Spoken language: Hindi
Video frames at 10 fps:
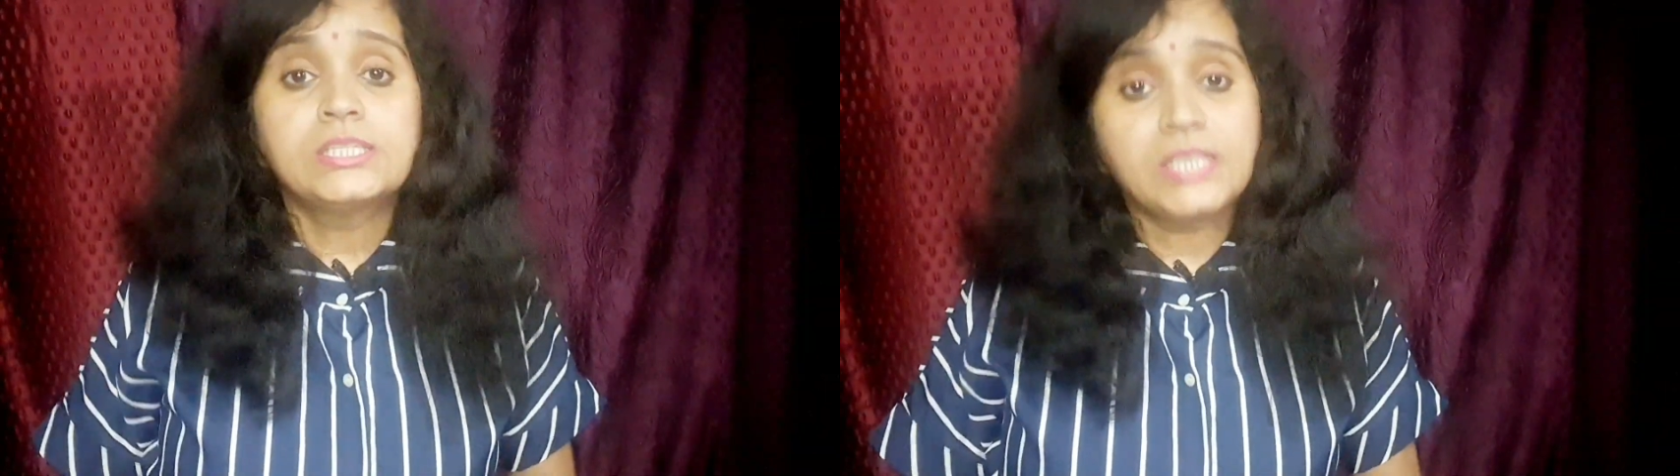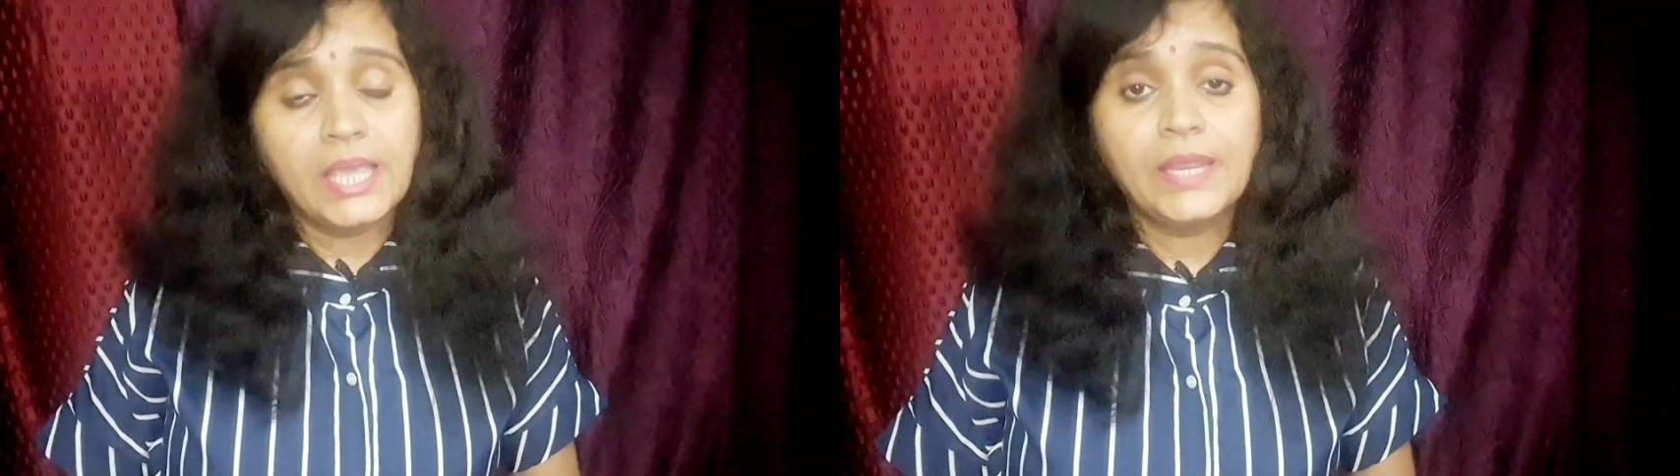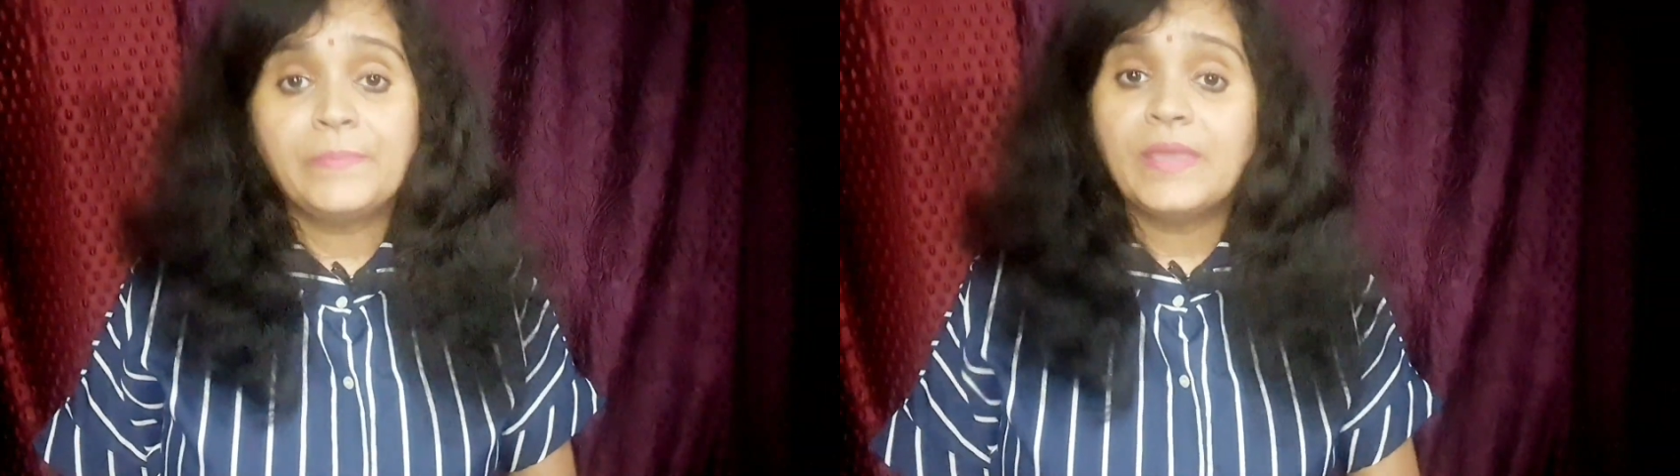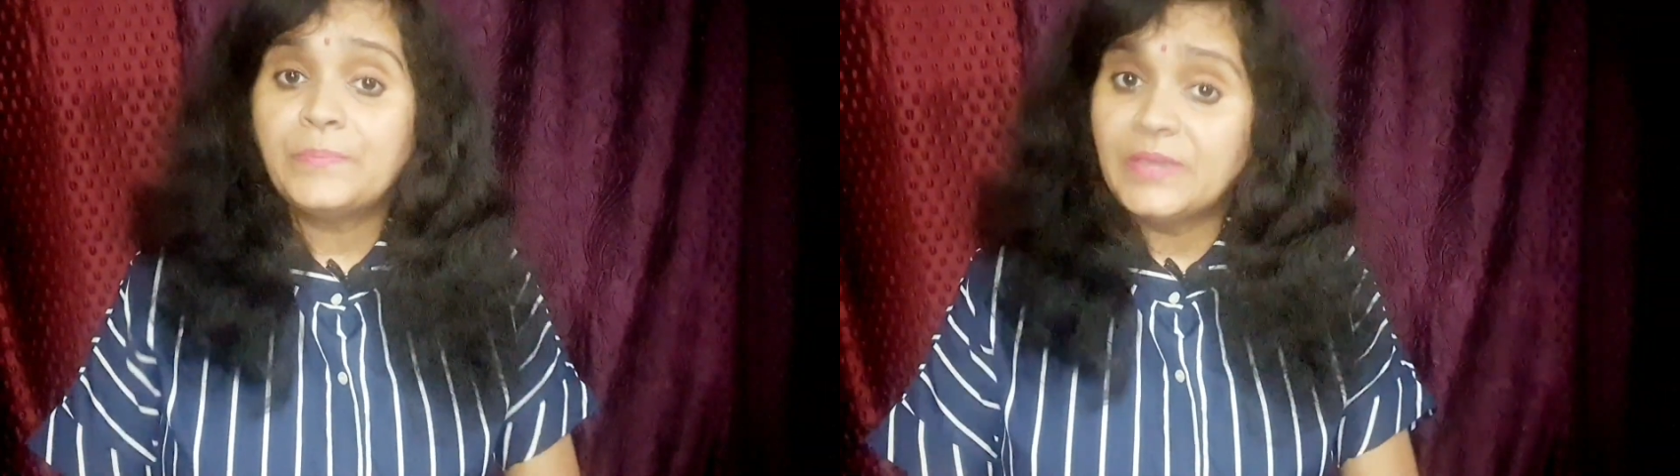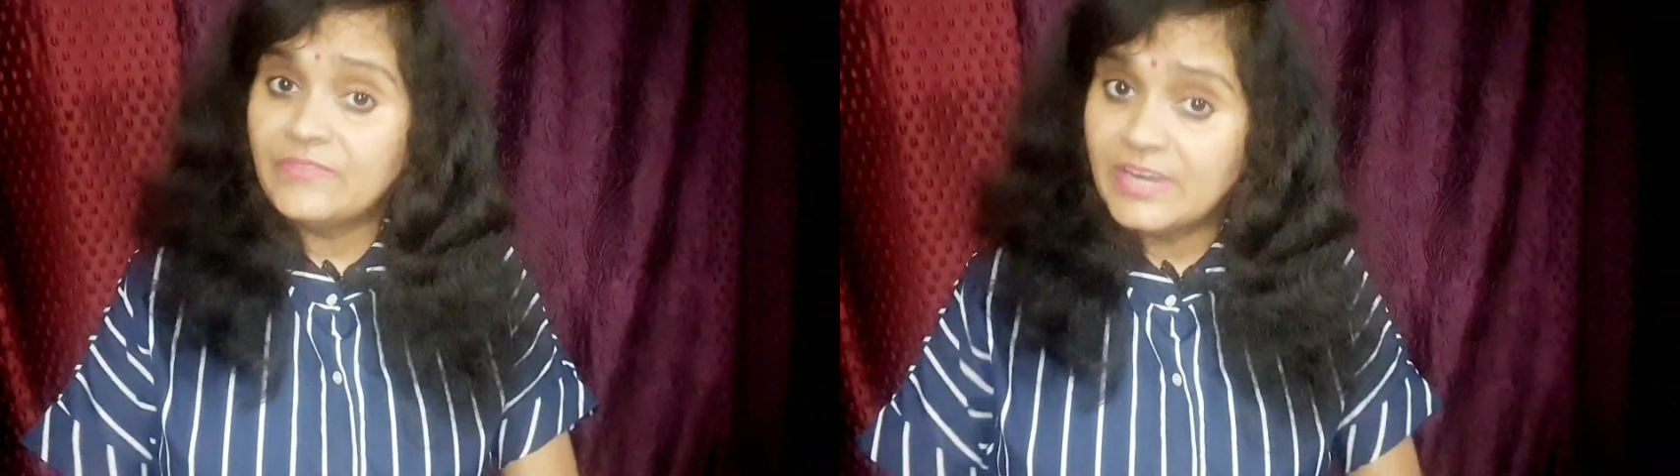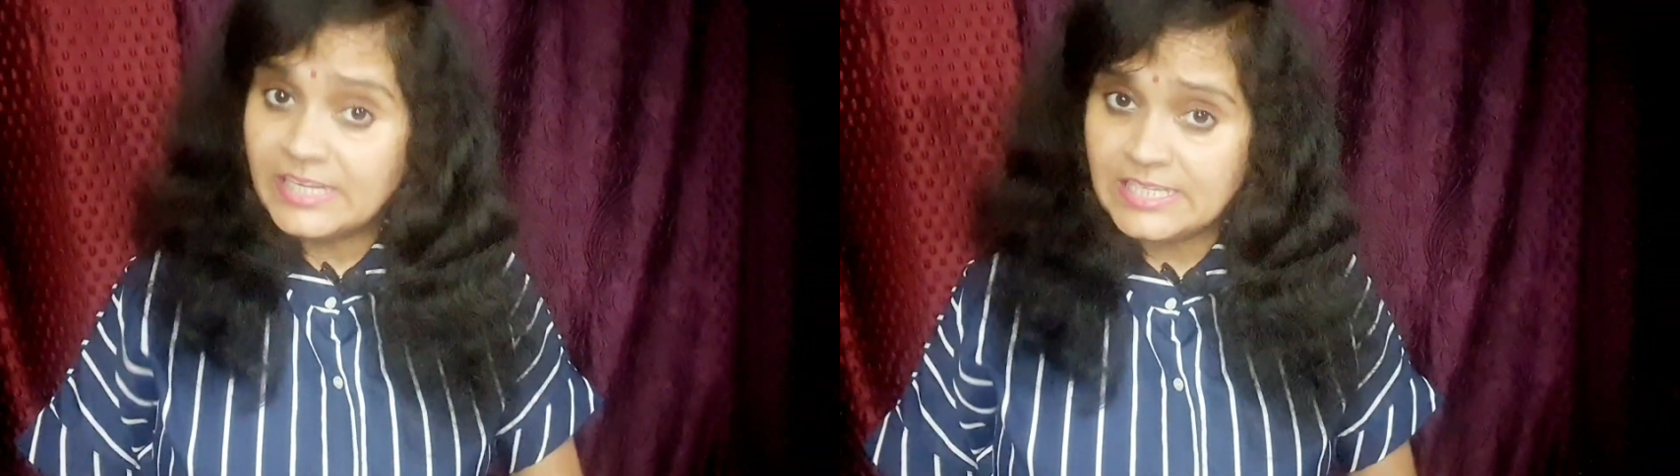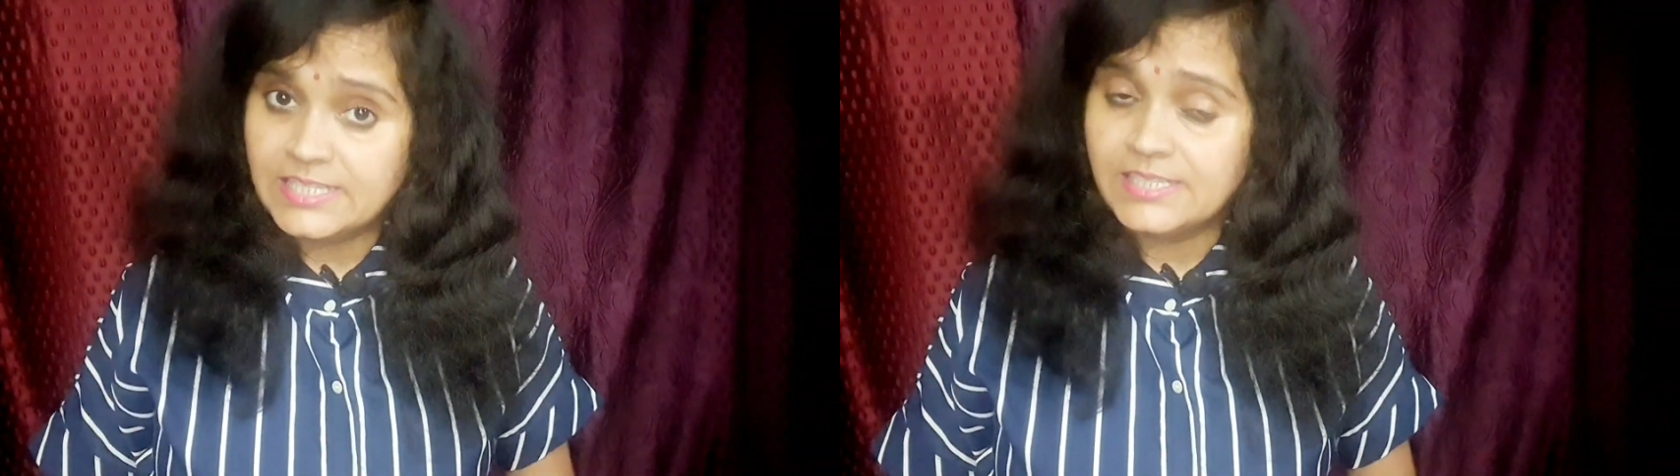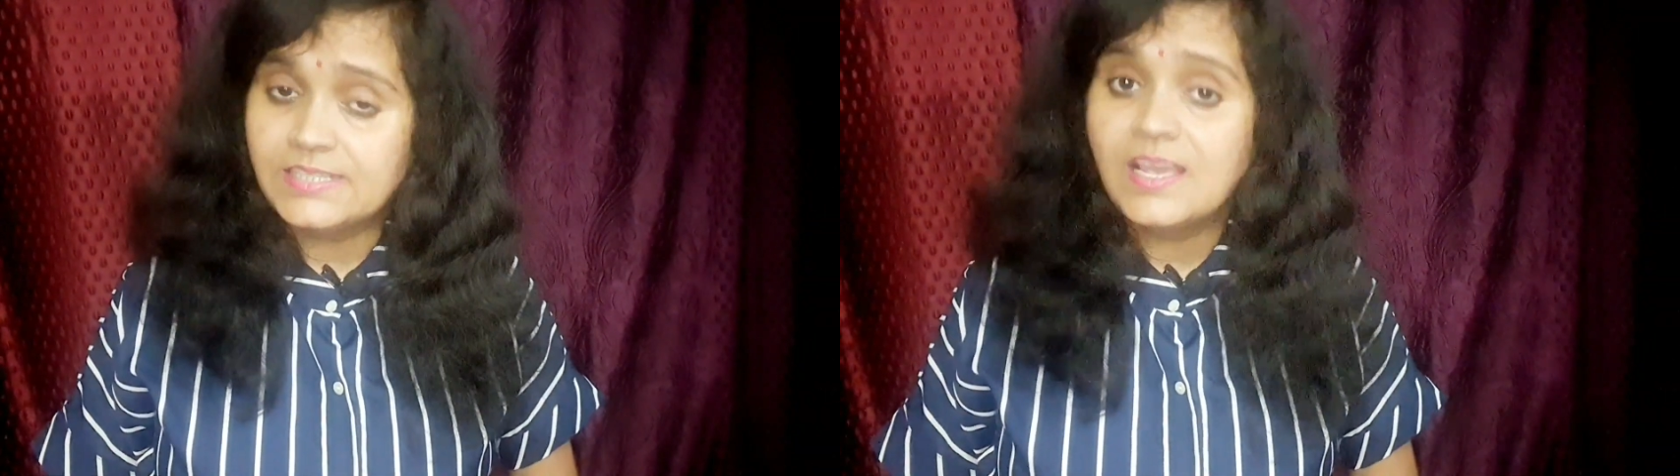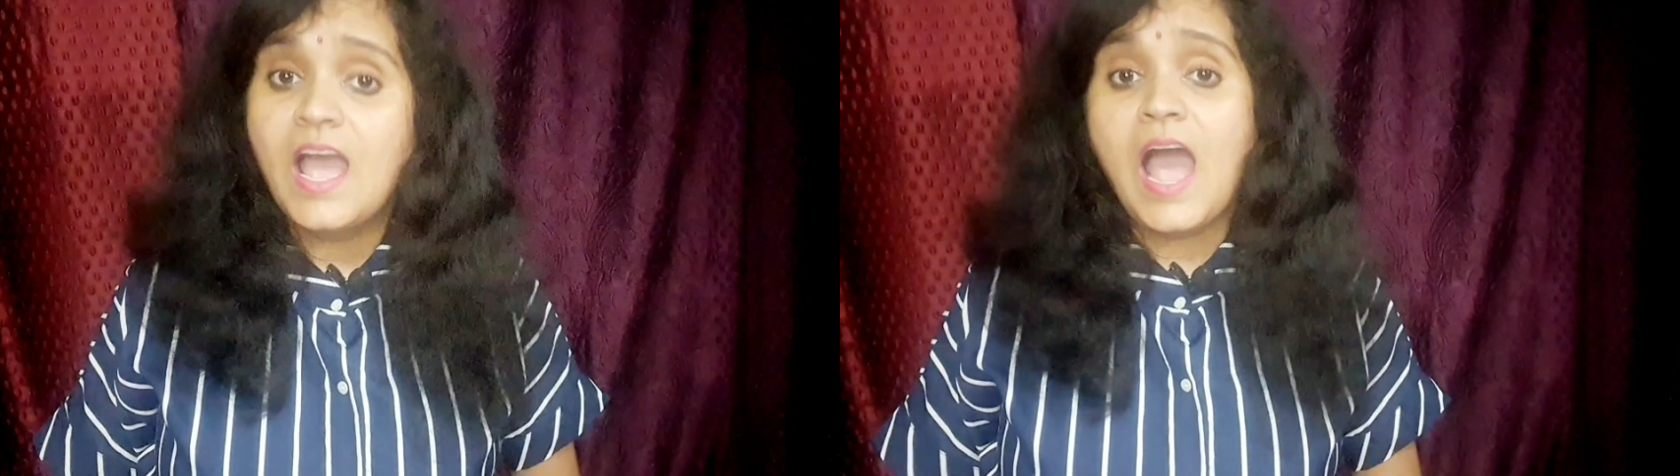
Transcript: चेहरे पे पिगमेंटेशन